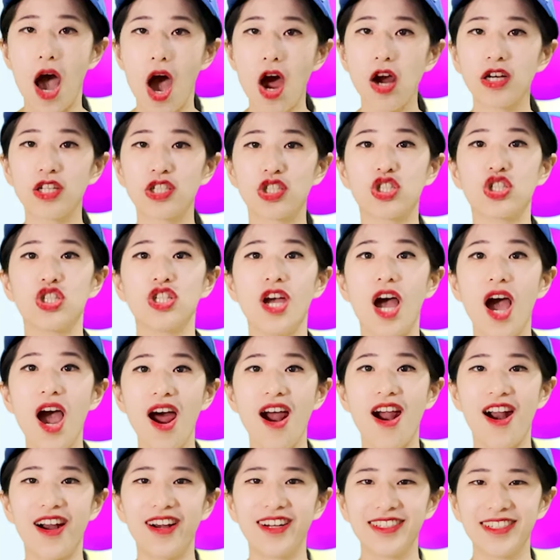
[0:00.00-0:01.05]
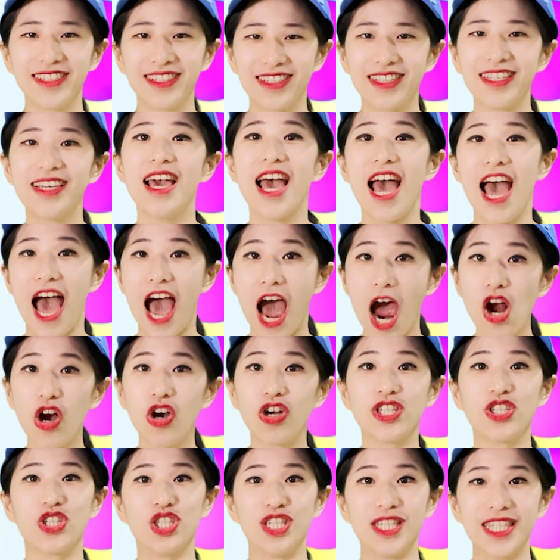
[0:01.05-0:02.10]
二十二，
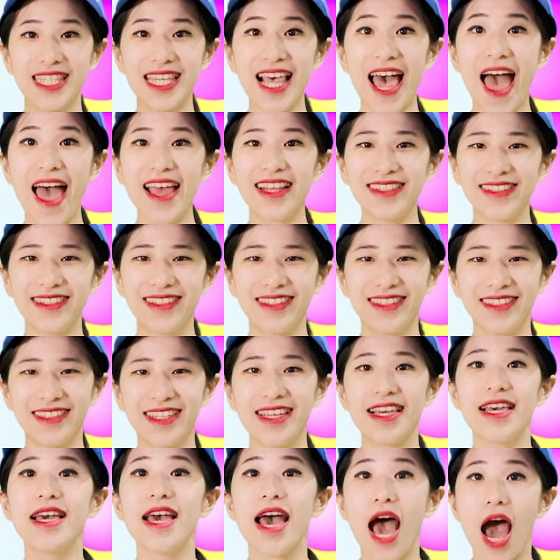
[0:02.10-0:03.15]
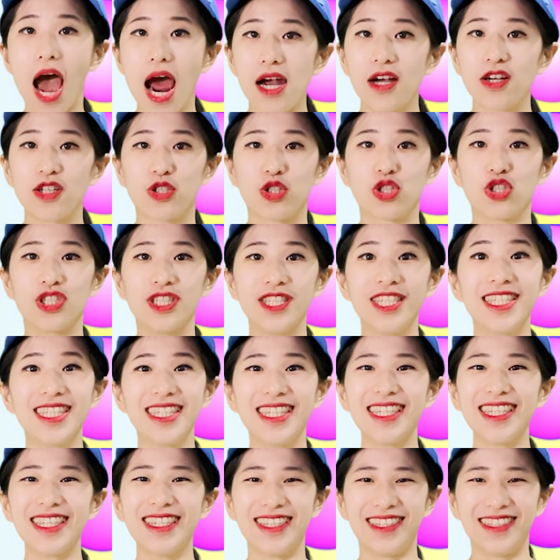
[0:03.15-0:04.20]
二十三，二十
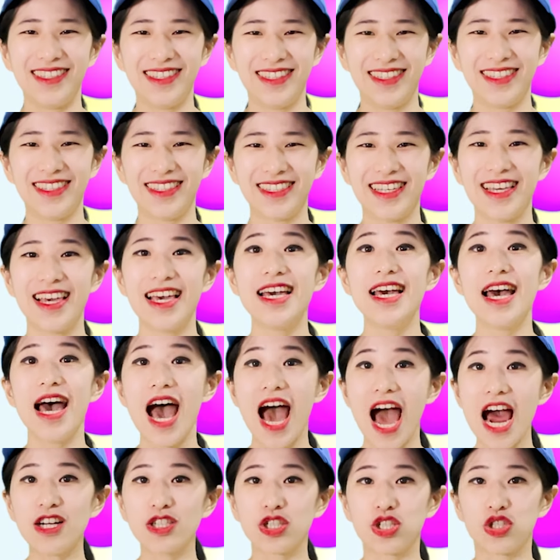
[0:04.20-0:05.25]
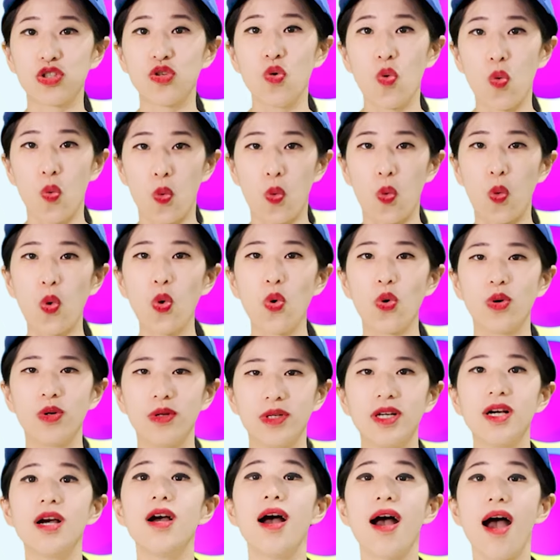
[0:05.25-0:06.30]
四，二十五，
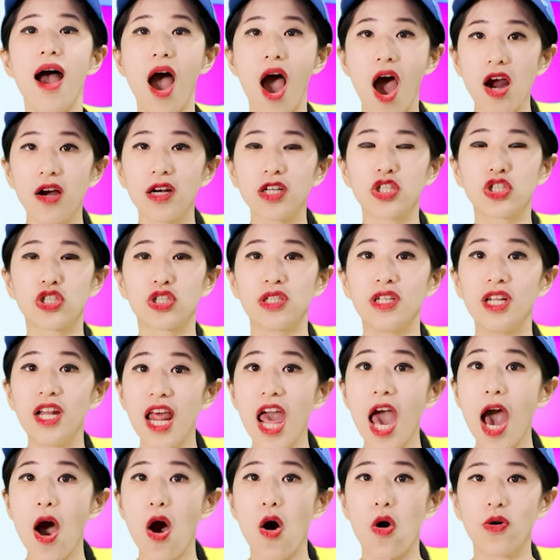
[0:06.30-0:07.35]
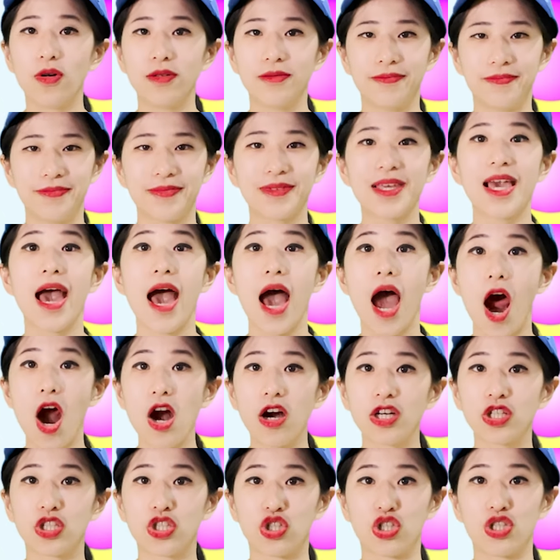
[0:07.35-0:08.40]
二十六，
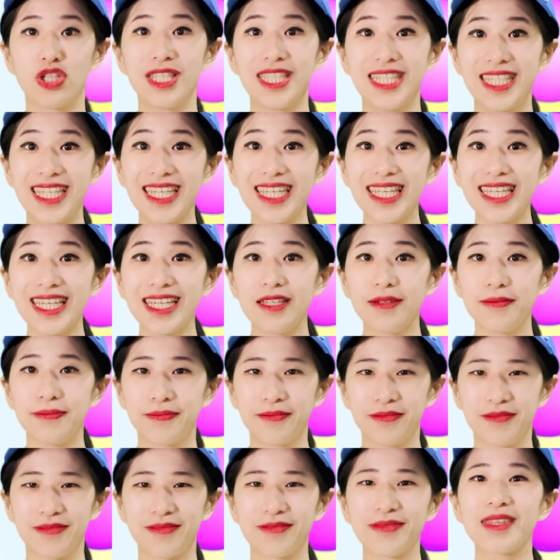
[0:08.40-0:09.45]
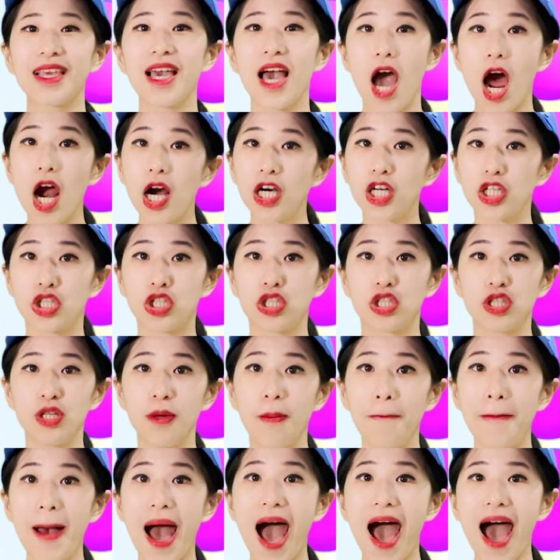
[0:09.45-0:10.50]
二十七，二十
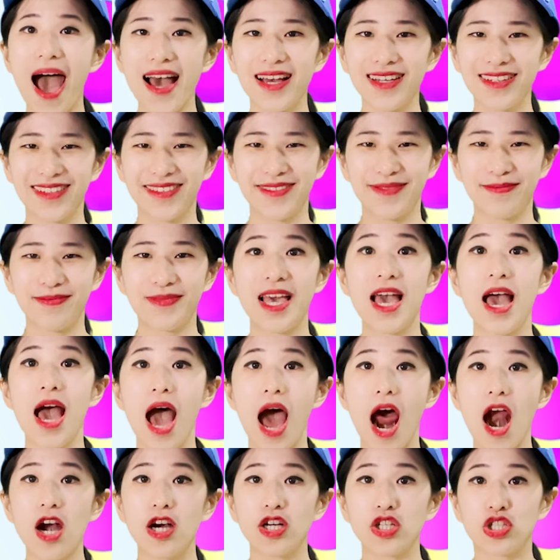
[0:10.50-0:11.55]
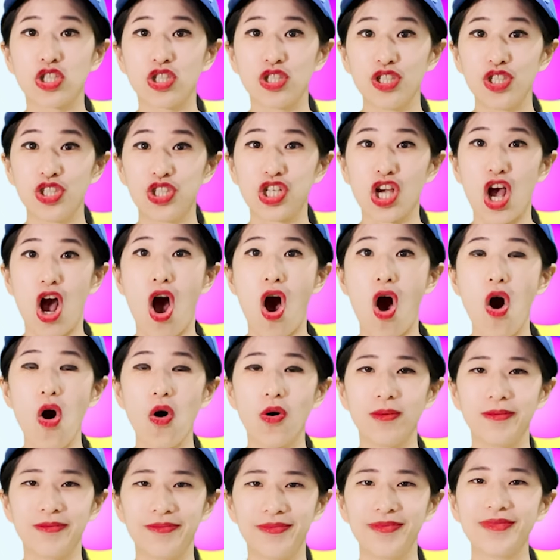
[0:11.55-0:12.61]
八，二十
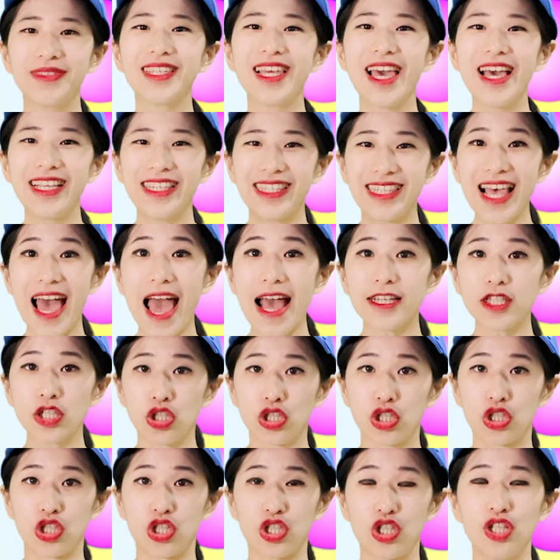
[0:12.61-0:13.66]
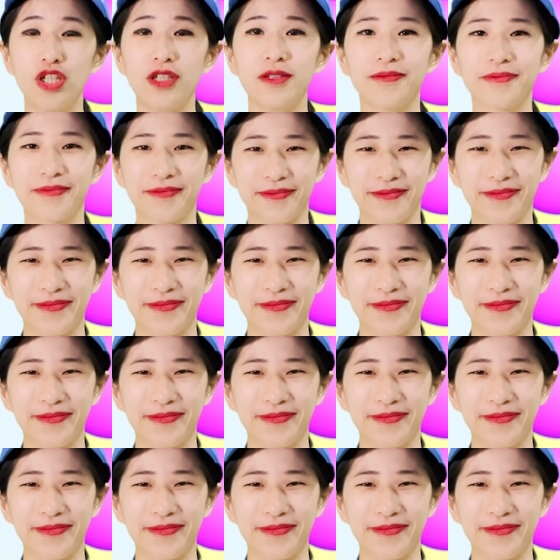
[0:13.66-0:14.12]
九，三十，